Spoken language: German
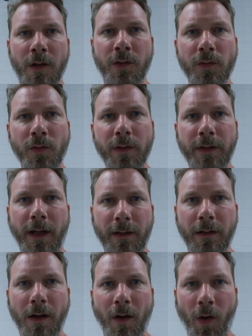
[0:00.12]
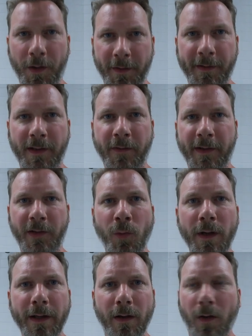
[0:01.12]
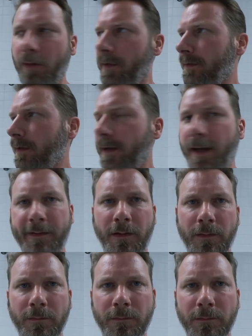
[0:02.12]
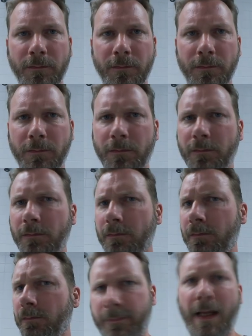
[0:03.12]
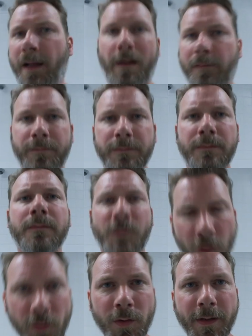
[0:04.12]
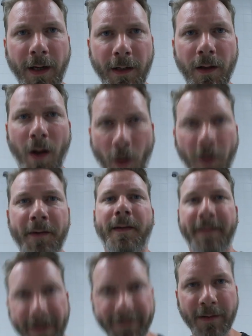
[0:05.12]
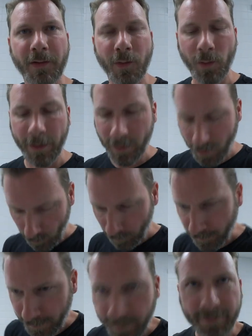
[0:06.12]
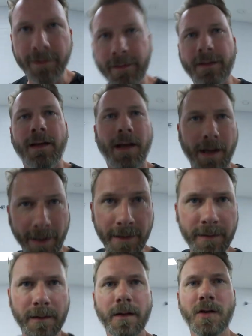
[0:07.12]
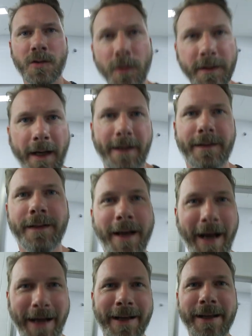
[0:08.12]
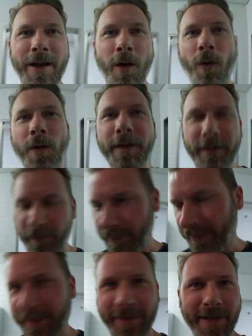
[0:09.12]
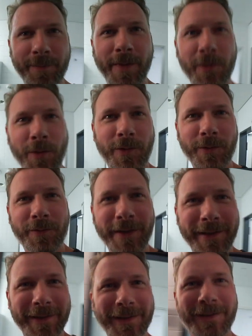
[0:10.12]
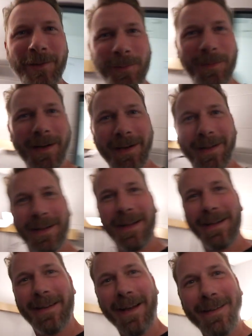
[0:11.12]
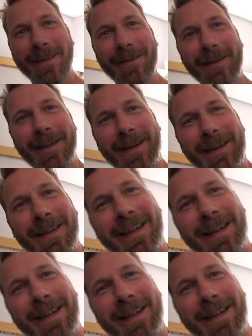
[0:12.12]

Schönen guten Tag, heute ist der 2. Juli und wir sind in Kassel. Naja, schönen guten Tag, heute ist der 16. Juli und wir sind in Stuttgart. Ha! Und wir sind nicht mehr nur zu viert. Guck mal, da ist er wieder.